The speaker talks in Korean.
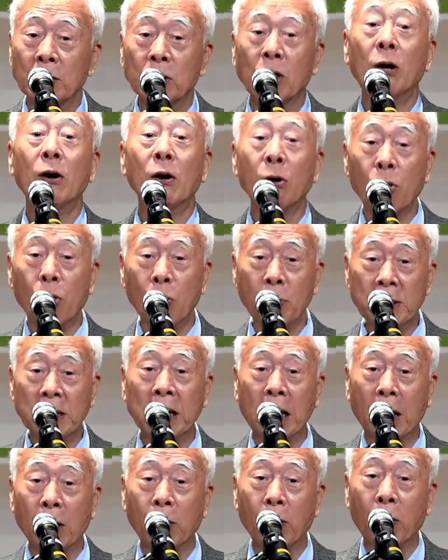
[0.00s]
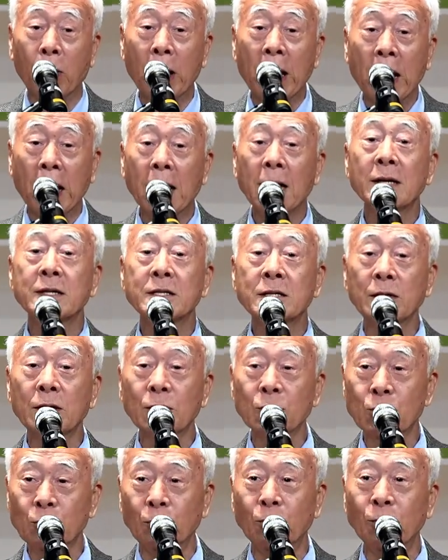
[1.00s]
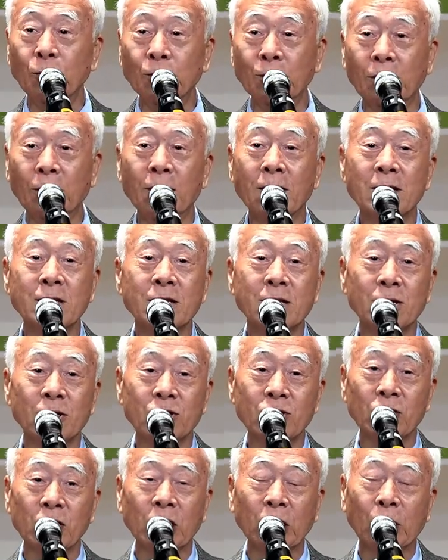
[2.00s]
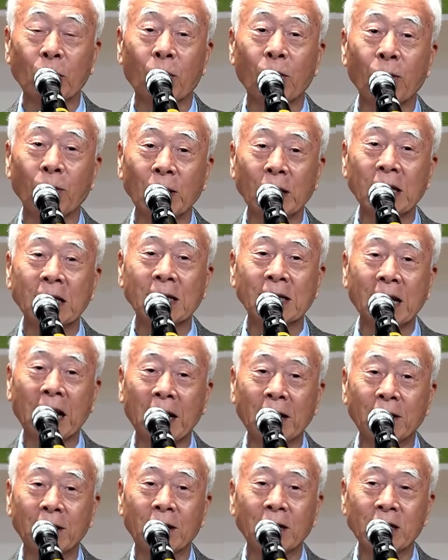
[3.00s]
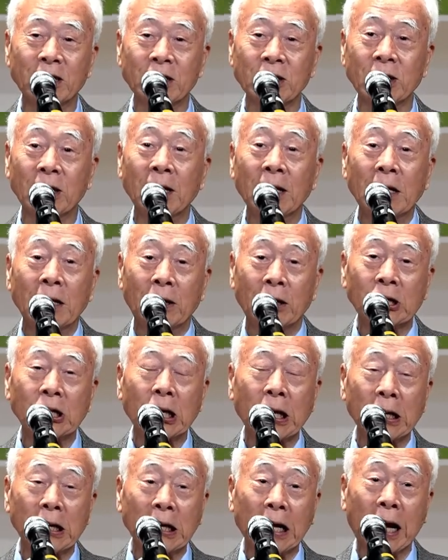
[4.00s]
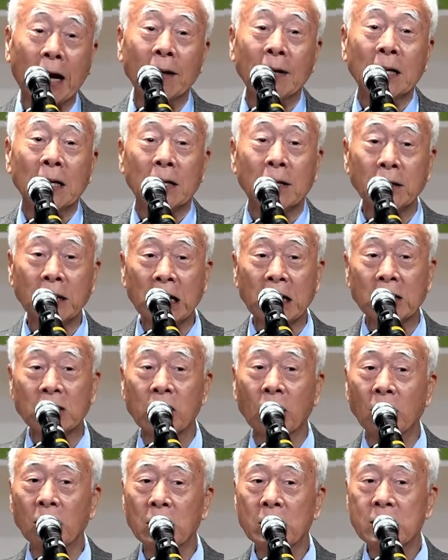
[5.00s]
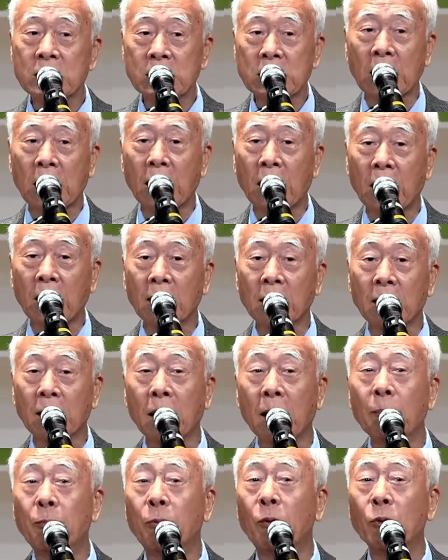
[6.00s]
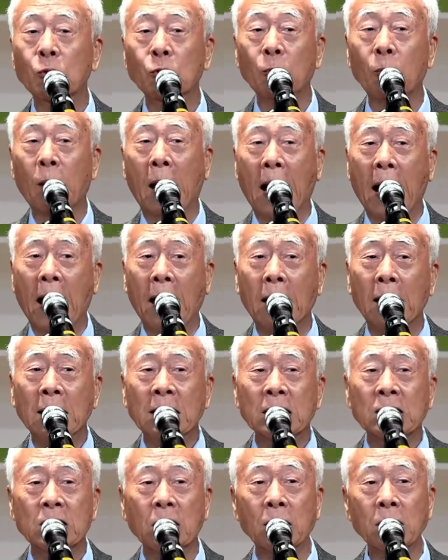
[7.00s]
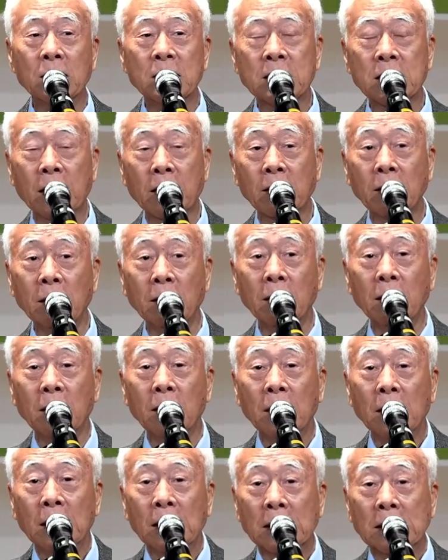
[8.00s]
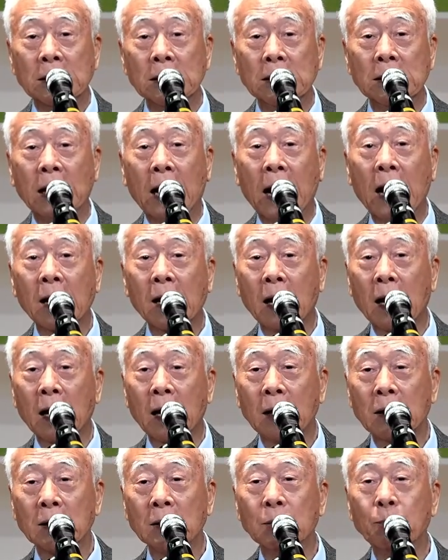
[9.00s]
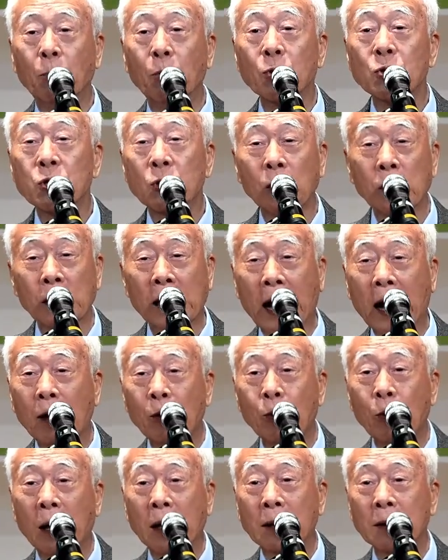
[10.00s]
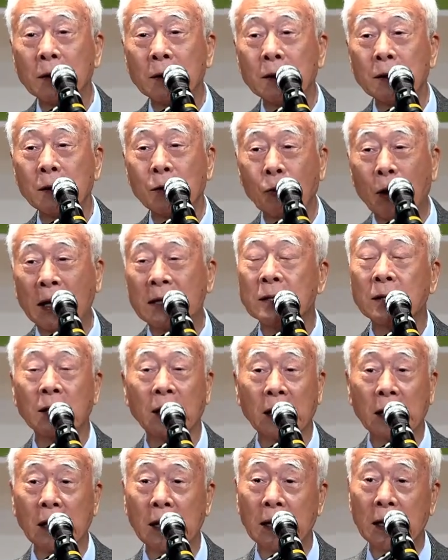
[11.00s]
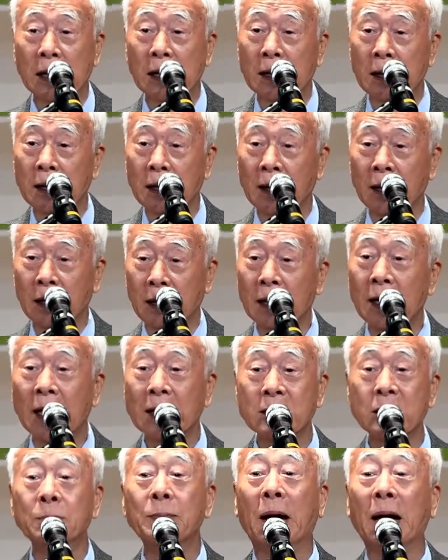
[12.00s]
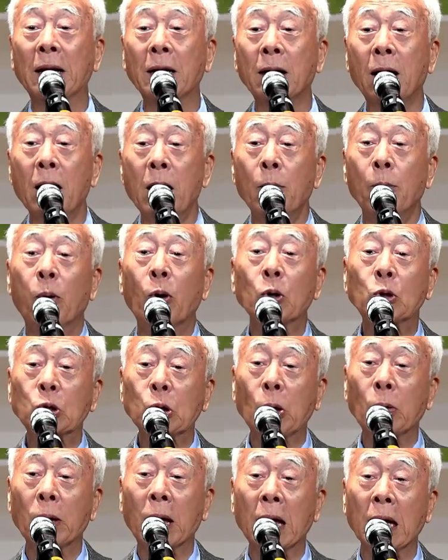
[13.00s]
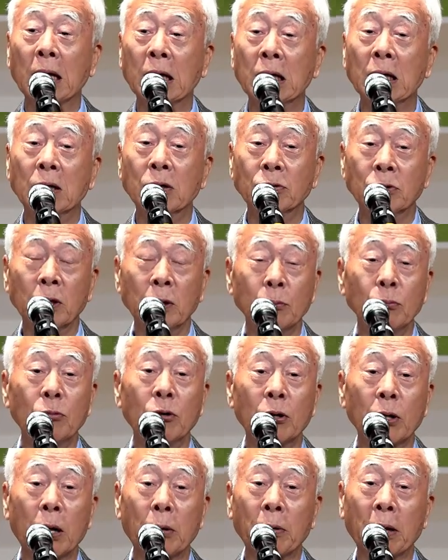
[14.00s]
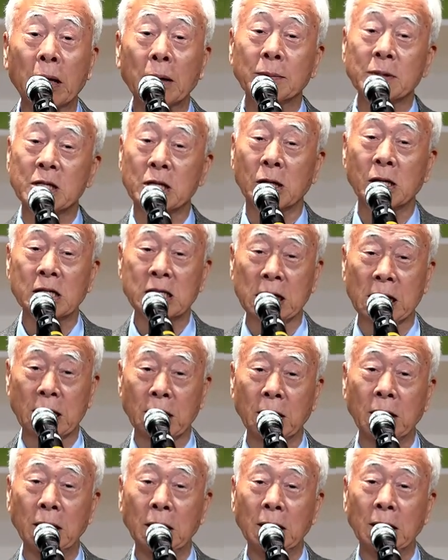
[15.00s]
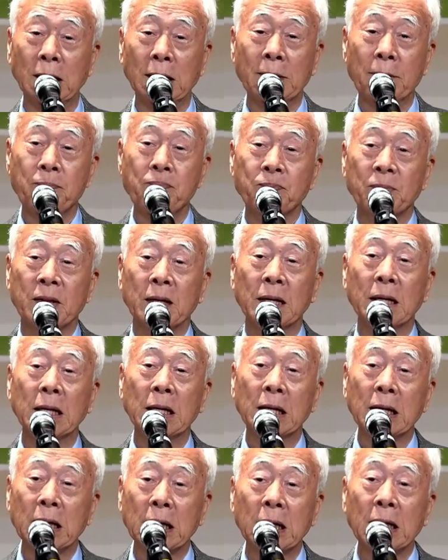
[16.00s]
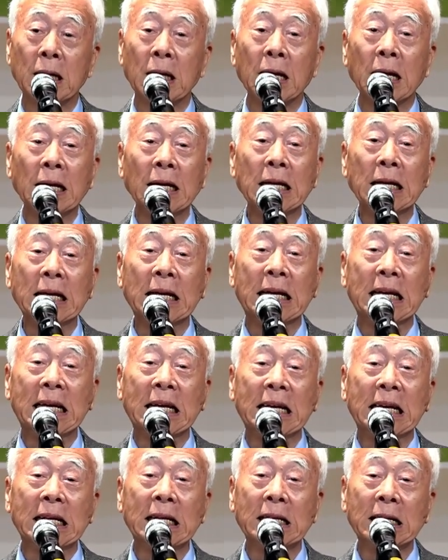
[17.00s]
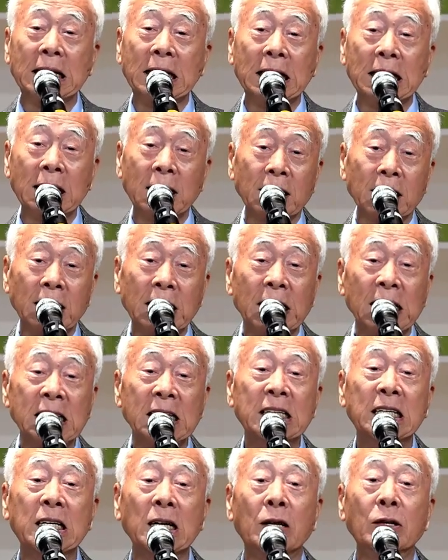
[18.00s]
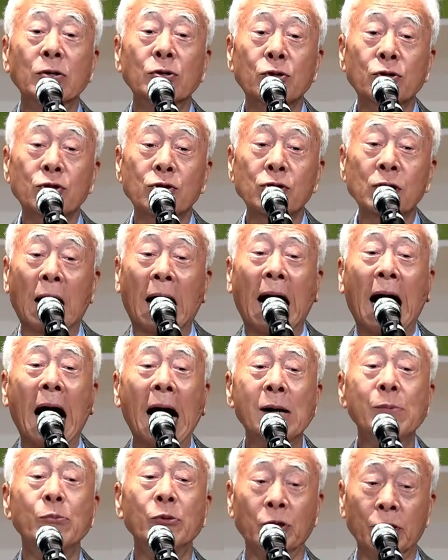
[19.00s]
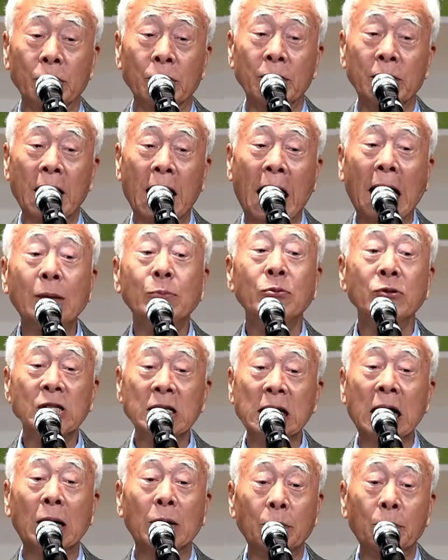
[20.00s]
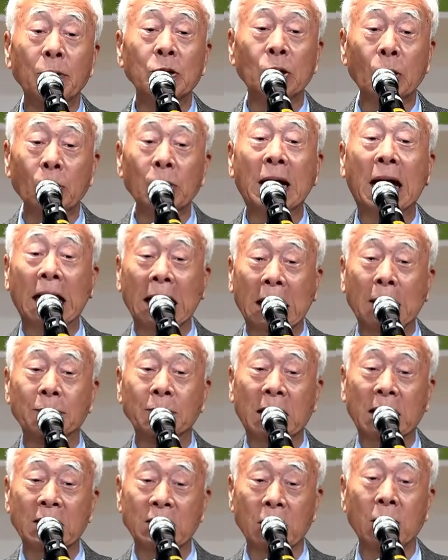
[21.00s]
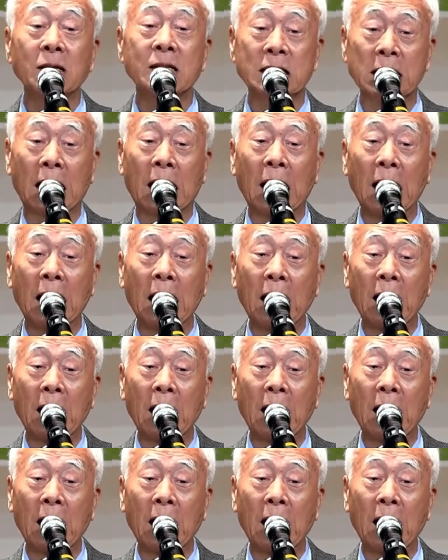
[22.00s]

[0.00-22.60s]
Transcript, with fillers: 더 고민하고 해서 좋은 글을 쓸 수 있도록 이렇게 하는 것이 어떻게 되냐. 근데 절차할 때 보통 절차를 그 아까 그 보석을 가공하는 그 과정이긴 하지만 보통의 경우는 뭐라고 해야 되나 절차를 이, 이, 이 인격 수양 학문 학문이라고 보통 얘기를 했다 절차